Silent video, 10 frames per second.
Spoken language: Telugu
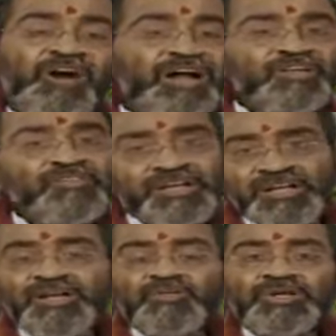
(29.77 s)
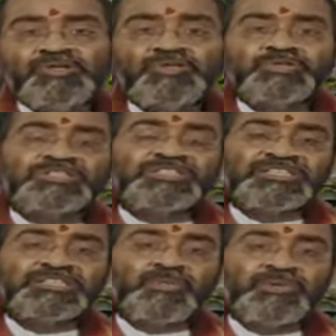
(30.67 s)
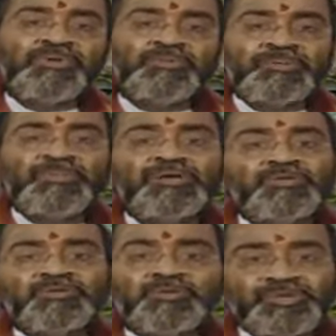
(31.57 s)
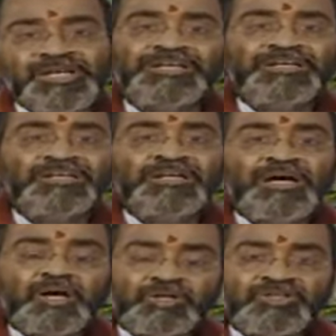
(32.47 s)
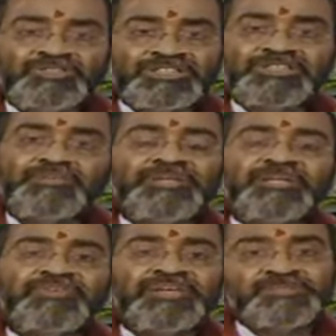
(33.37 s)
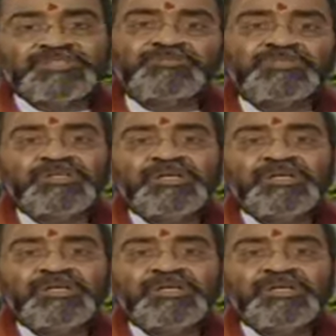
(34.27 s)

వాటి వెనకాల కూడా జ్యోతిష్ శాస్త్రపరమైన మర్మాలు ఉంటూ ఉంటాయి అదొక చిత్రమైనటువంటి అంశం